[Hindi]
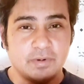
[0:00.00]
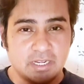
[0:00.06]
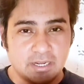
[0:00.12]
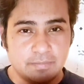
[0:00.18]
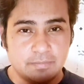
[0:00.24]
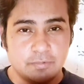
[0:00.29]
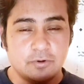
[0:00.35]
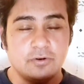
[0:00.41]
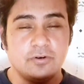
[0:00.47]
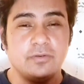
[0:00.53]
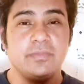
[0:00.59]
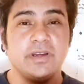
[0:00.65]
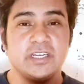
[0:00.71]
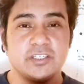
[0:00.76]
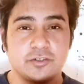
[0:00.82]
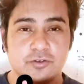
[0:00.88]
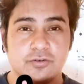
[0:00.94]
आप को
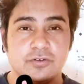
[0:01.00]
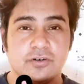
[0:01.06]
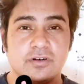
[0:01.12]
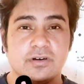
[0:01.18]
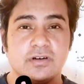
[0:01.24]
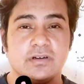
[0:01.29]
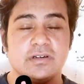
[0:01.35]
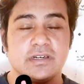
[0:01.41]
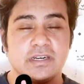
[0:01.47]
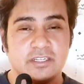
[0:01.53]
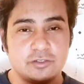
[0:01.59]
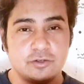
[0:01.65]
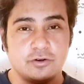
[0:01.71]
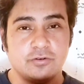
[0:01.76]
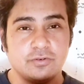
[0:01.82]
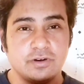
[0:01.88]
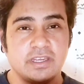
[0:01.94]
मैच्योरिटी
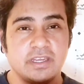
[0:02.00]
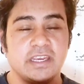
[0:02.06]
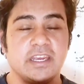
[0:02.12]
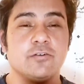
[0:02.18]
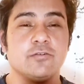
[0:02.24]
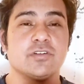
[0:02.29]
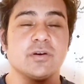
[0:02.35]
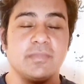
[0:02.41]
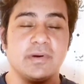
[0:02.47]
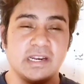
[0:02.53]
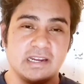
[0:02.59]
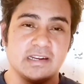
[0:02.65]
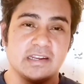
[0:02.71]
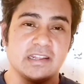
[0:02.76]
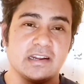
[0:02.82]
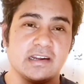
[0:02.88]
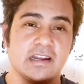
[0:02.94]
जो उनकी है उसे बना
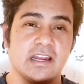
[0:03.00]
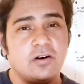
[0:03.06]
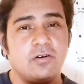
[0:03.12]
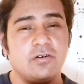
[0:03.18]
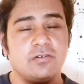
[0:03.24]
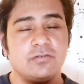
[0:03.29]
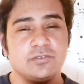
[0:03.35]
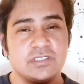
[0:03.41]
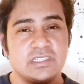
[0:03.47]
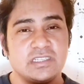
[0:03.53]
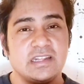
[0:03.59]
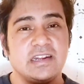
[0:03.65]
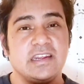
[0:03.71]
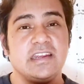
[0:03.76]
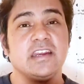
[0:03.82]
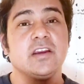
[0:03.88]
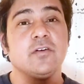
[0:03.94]
के रखा है और उसी
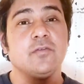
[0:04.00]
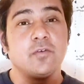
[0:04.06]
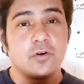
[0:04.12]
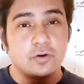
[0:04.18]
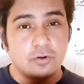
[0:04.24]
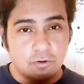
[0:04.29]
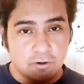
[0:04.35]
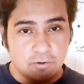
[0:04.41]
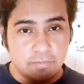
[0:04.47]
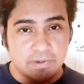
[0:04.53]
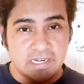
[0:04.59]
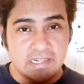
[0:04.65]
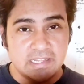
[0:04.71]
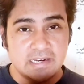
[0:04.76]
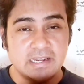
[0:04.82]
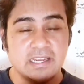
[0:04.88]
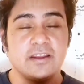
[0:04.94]
तरीके के वो रोल भी
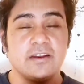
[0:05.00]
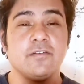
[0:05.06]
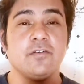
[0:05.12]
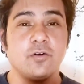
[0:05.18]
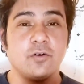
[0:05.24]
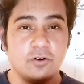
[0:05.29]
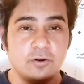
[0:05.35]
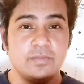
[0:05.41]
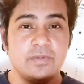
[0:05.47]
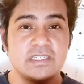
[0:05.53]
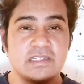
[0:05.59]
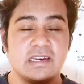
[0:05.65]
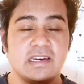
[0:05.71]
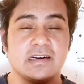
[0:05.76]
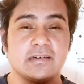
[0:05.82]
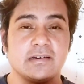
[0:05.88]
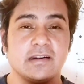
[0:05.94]
ले रहे हैं रोल भी
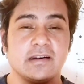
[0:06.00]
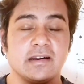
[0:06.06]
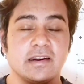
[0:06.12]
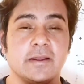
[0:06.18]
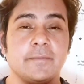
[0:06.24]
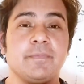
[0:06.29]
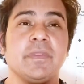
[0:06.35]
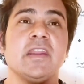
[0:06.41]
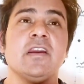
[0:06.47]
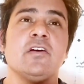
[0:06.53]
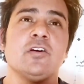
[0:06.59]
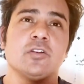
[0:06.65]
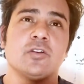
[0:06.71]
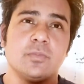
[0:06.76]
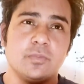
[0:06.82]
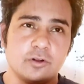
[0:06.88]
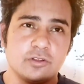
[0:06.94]
सिलेक्ट कर रहे हैं
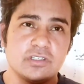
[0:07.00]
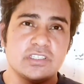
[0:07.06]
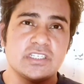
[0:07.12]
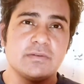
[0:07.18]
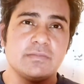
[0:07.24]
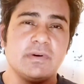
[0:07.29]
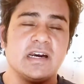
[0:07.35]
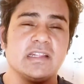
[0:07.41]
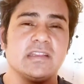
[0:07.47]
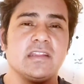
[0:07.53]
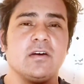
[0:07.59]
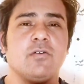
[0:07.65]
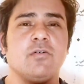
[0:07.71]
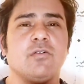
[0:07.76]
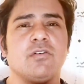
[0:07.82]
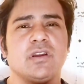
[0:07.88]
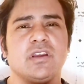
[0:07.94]
तो बहुत अच्छी बात है
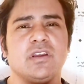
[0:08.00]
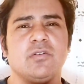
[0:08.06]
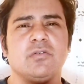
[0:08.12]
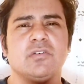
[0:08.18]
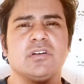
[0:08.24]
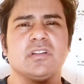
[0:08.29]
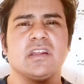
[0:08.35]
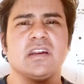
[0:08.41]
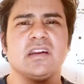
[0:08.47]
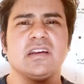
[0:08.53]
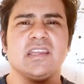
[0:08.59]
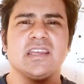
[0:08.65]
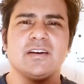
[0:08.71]
और हीरो की तरह नहीं है